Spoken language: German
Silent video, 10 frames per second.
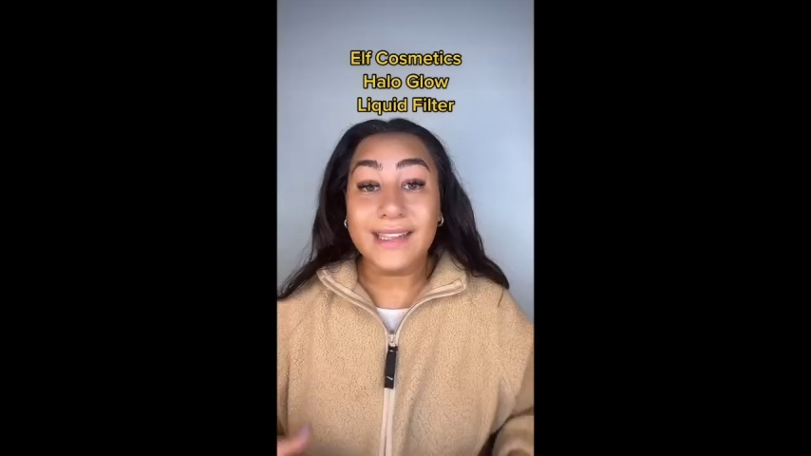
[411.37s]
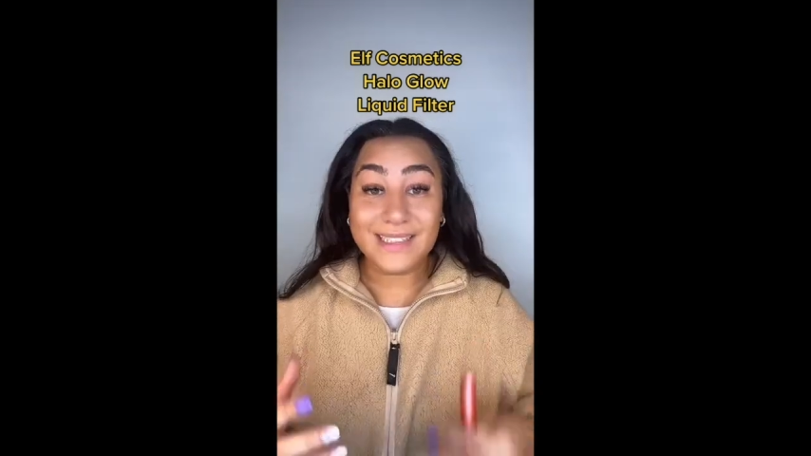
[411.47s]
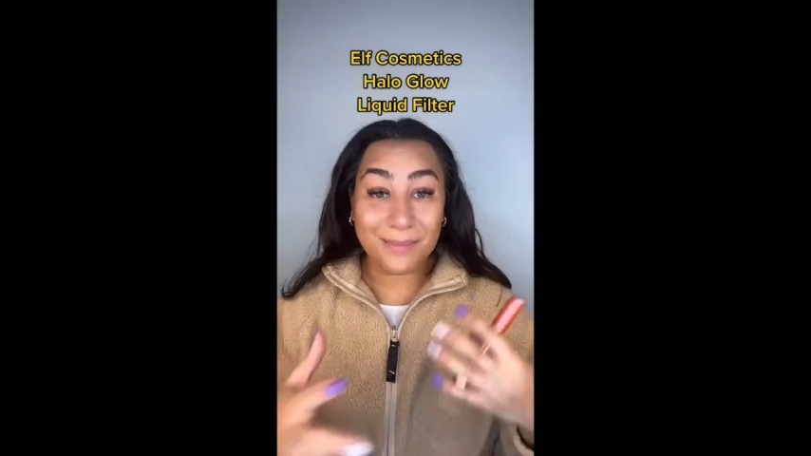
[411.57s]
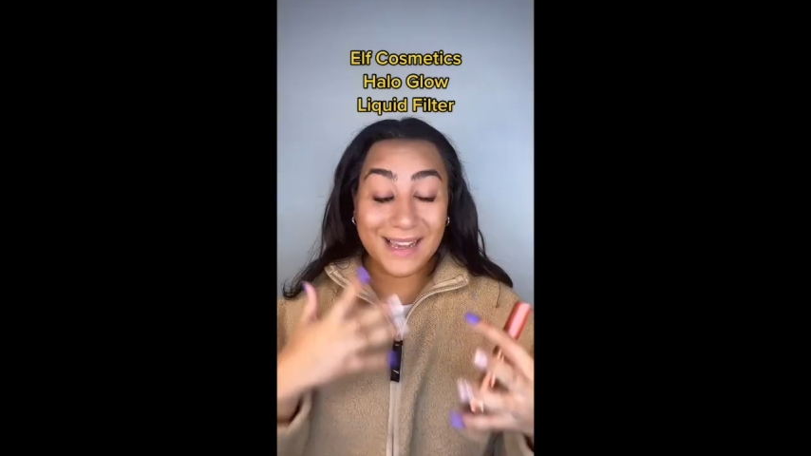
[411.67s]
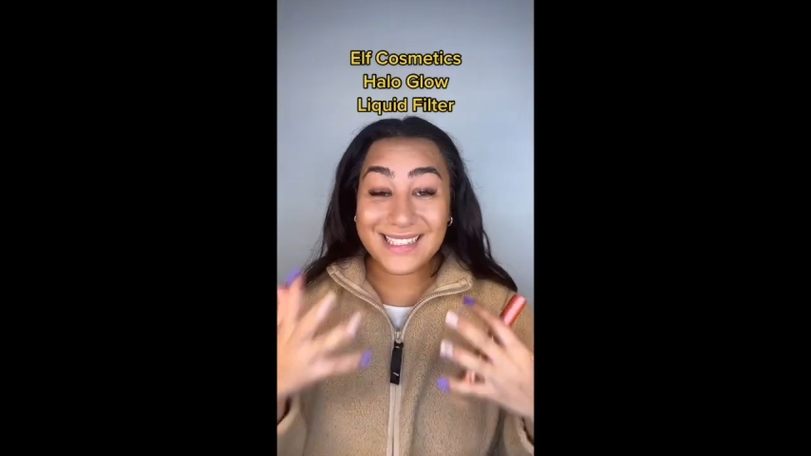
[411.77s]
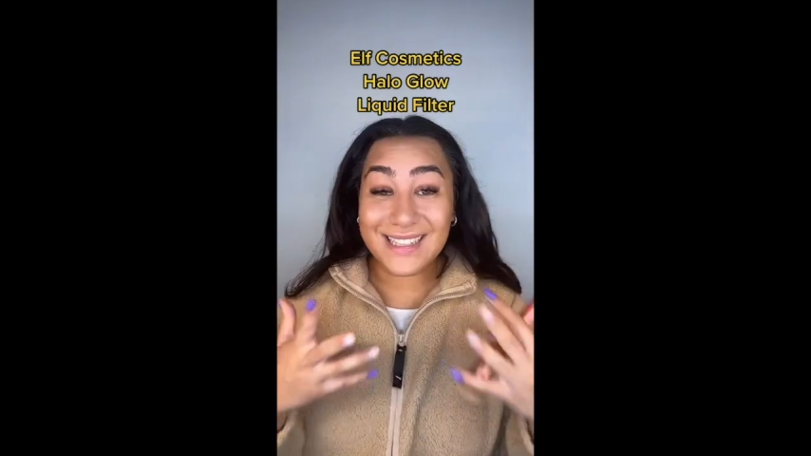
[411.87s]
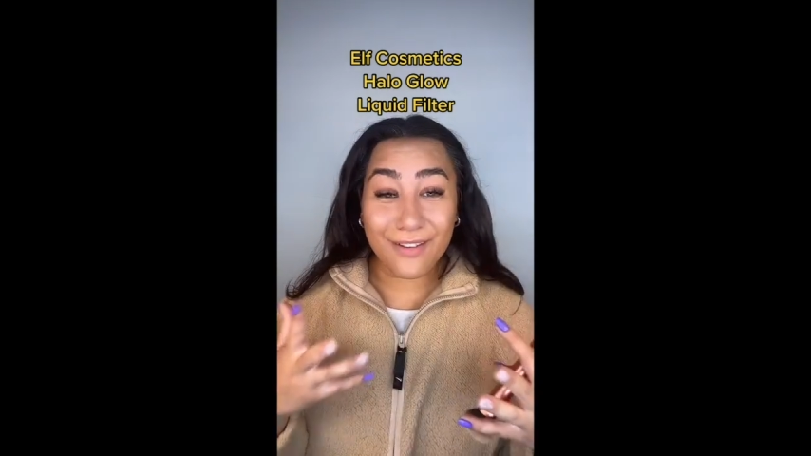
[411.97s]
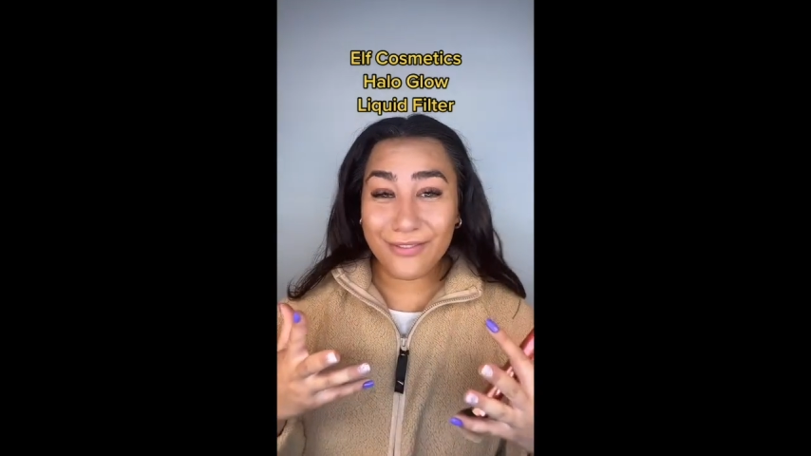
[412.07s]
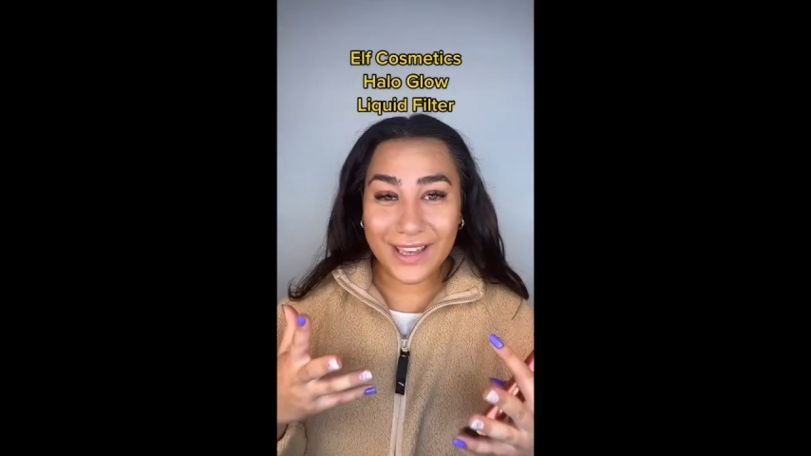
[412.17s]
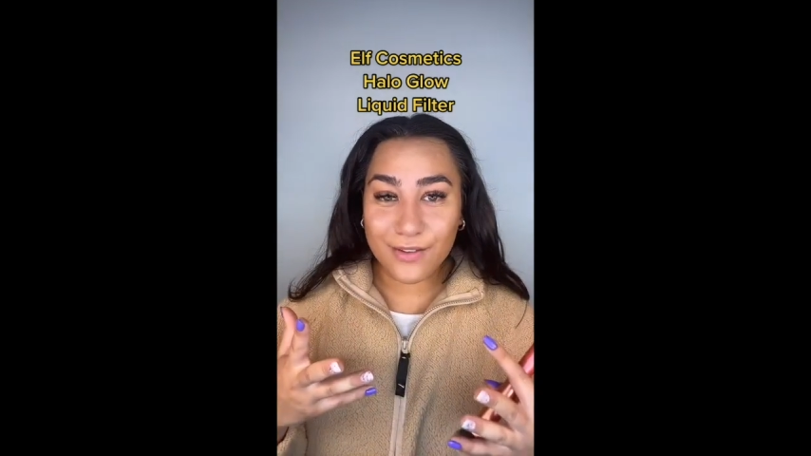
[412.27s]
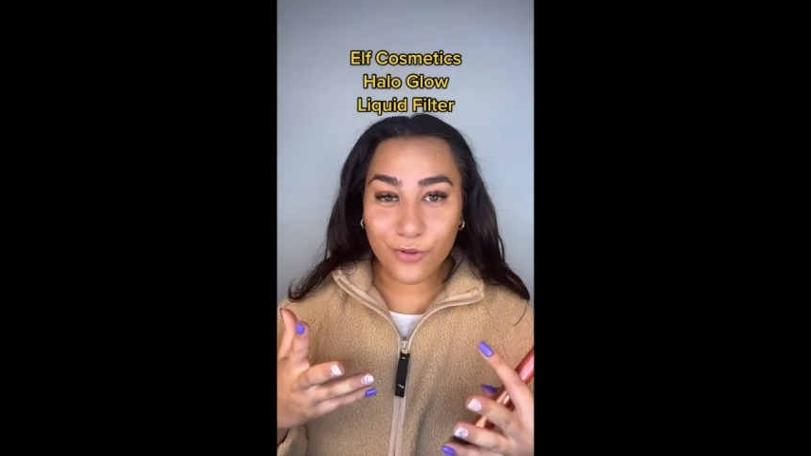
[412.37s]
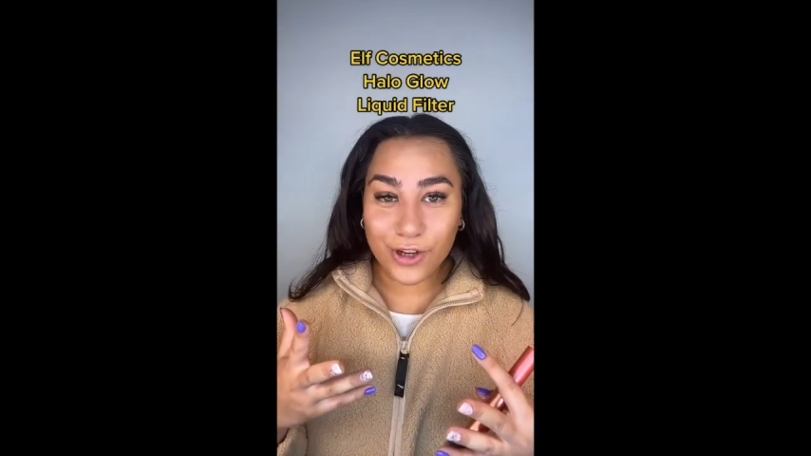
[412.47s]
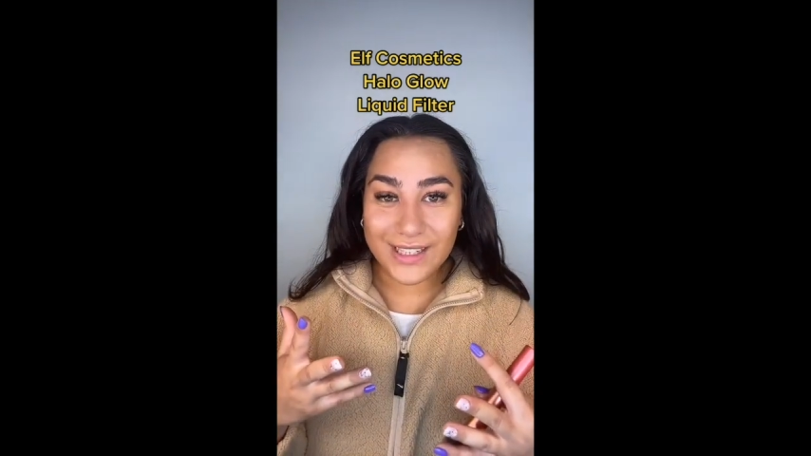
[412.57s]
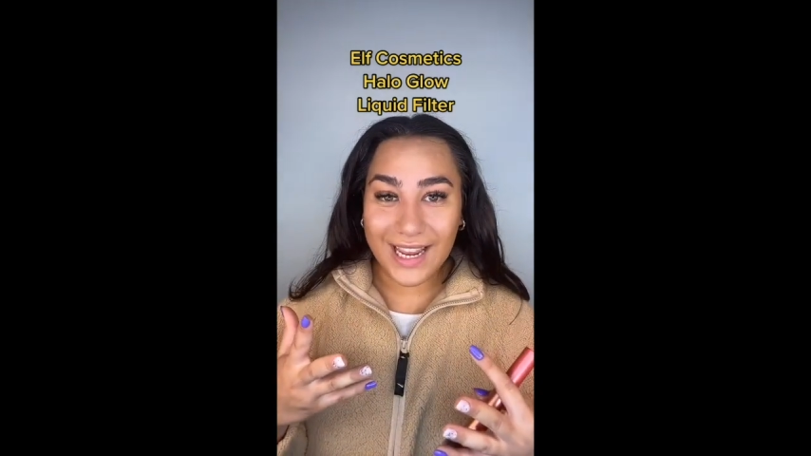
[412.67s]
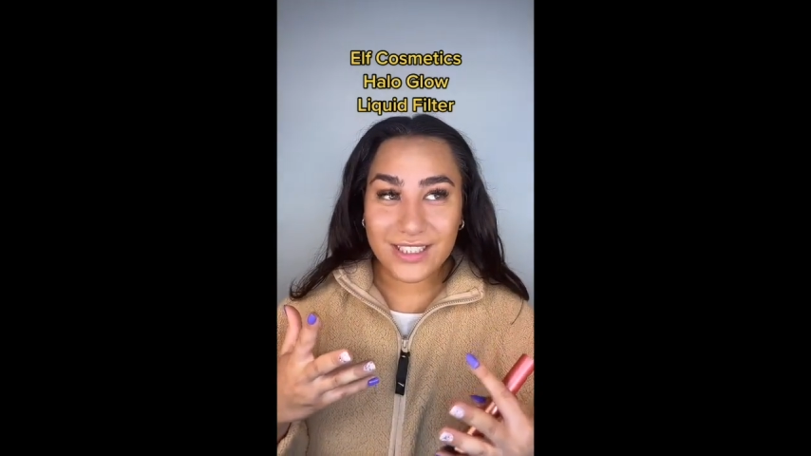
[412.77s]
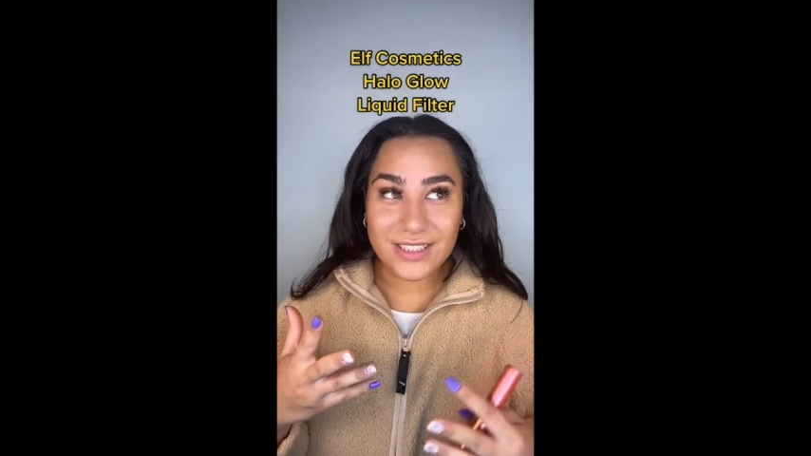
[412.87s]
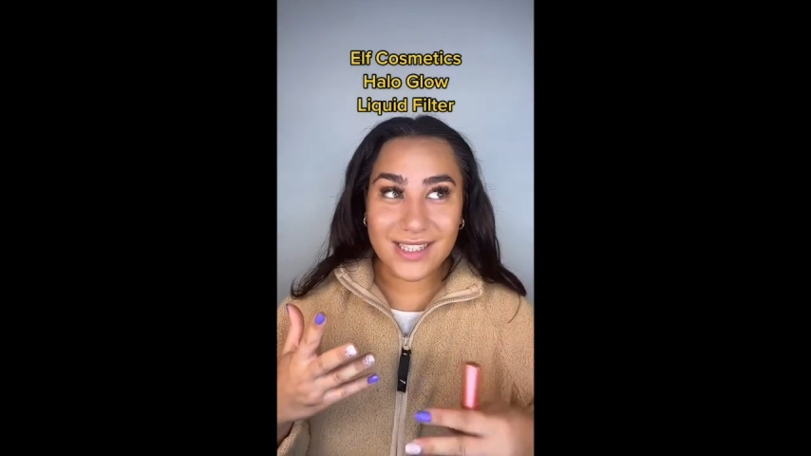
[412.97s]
Die meisten Affären wollen gar nicht,